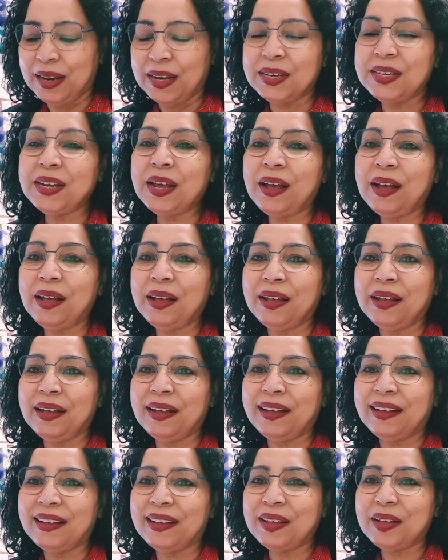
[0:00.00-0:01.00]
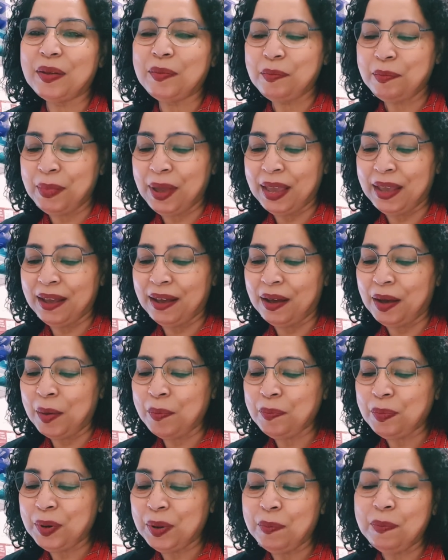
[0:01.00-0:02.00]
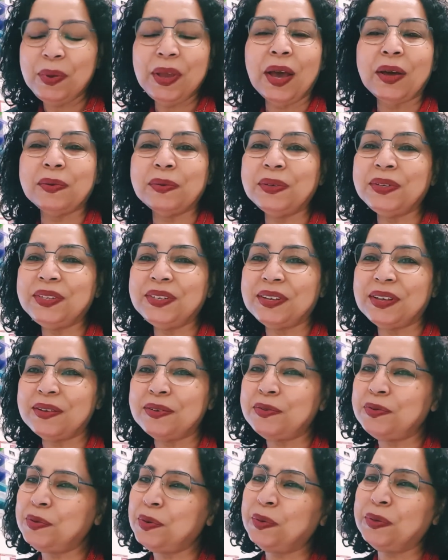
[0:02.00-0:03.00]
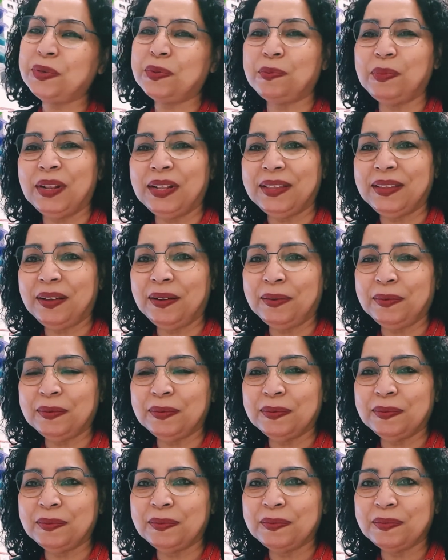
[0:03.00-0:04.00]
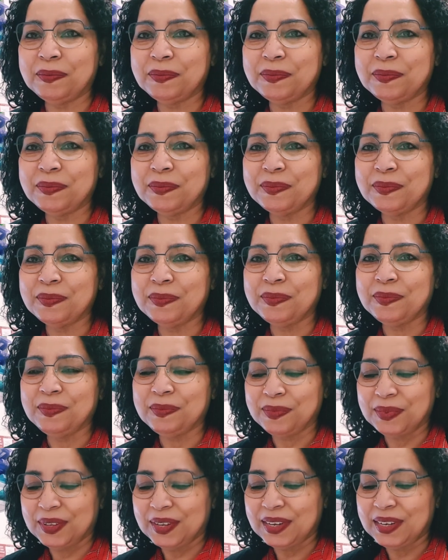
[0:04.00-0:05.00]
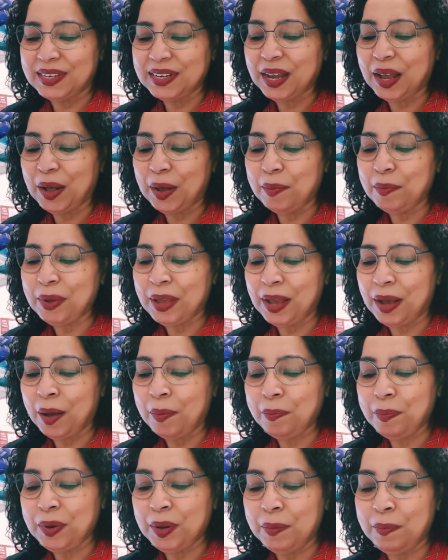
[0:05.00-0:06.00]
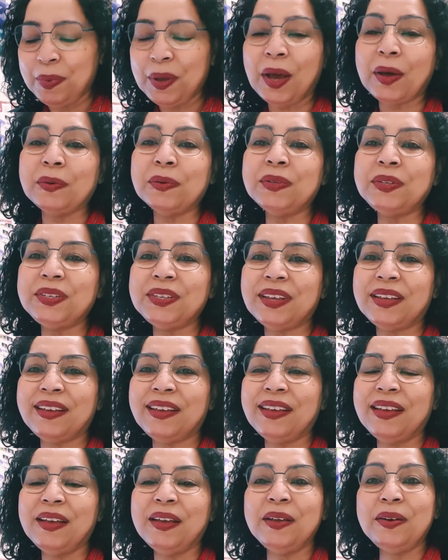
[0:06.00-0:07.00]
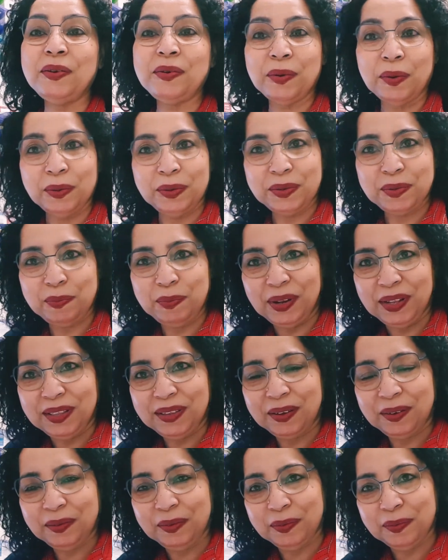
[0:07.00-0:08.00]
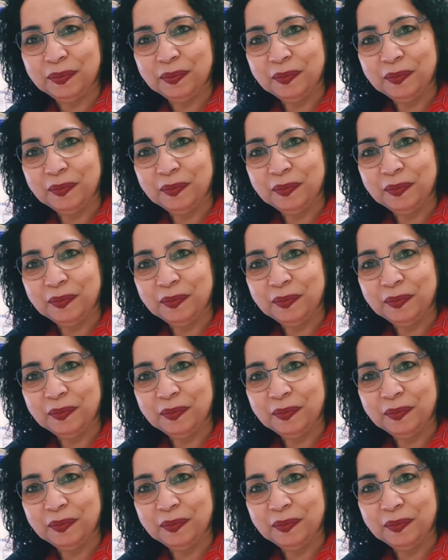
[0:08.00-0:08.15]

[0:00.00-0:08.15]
जहाँ मैं अपने प्यारों से रोज़ मिलता हूँ जहाँ मैं अपने प्यारों से रोज़ मिलता हूँ